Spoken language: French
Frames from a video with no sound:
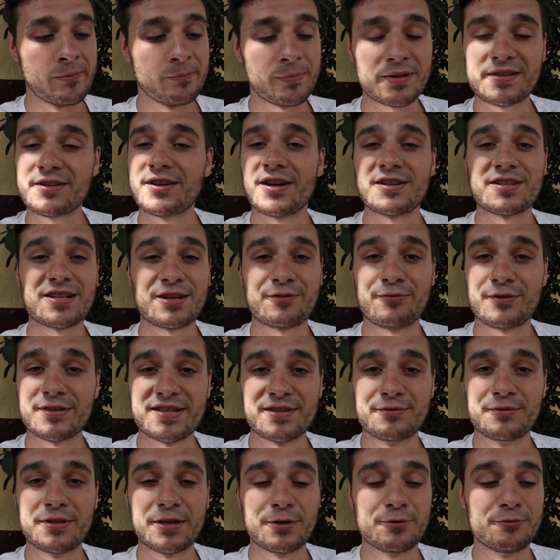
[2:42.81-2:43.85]
parce qu'à chaque fois,
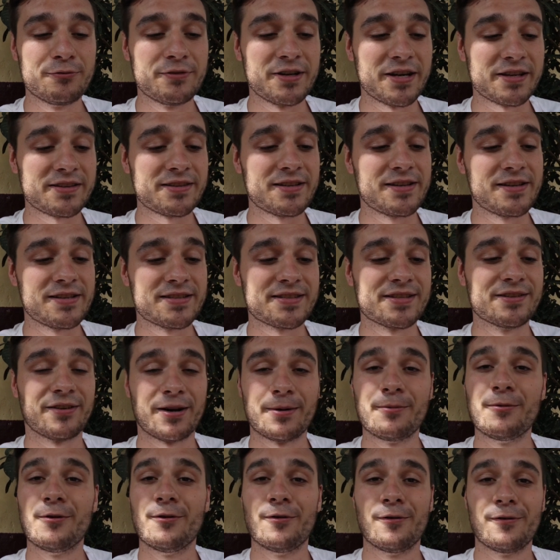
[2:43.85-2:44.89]
c'est une découverte et c'est
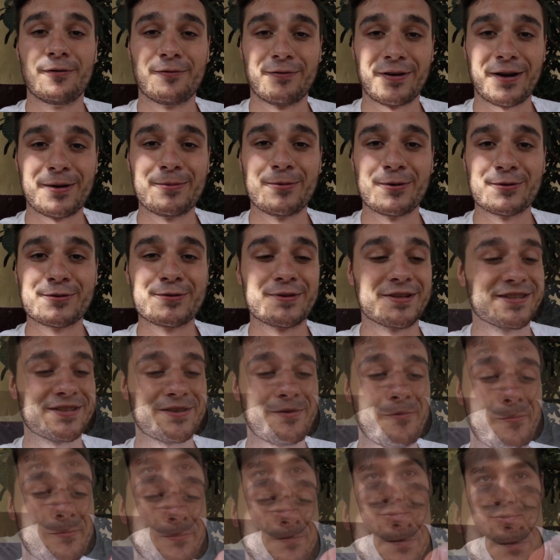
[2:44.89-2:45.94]
vraiment, vraiment chouette.
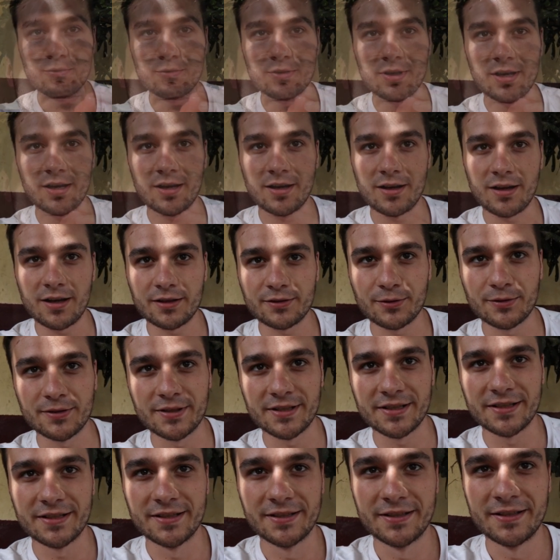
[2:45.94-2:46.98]
Oula,
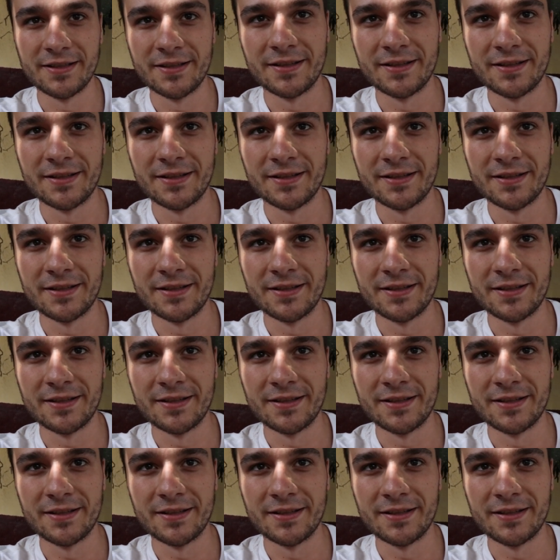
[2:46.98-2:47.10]
attendez.